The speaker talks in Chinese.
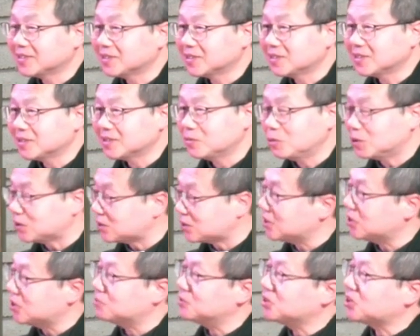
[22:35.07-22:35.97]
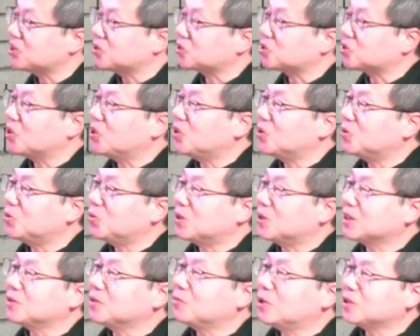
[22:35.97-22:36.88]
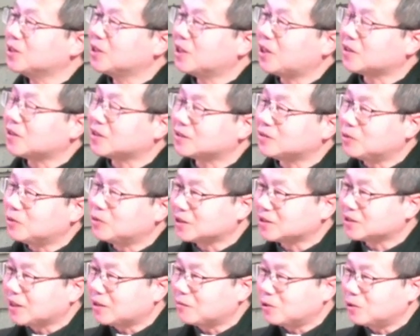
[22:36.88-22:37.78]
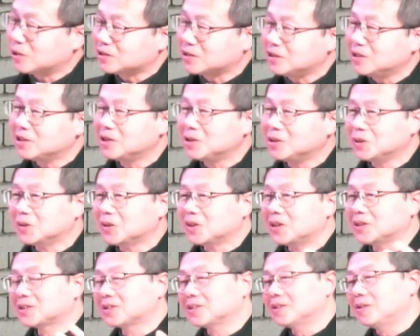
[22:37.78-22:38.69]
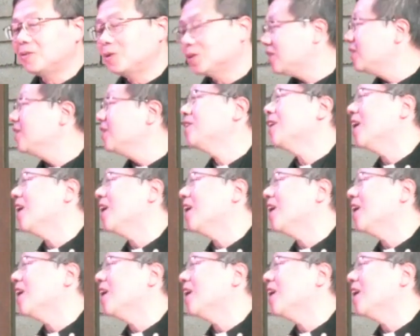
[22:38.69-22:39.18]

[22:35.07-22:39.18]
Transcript: 我记得我们小时候，我的我的老我的老我第一个女儿是，我第一个孩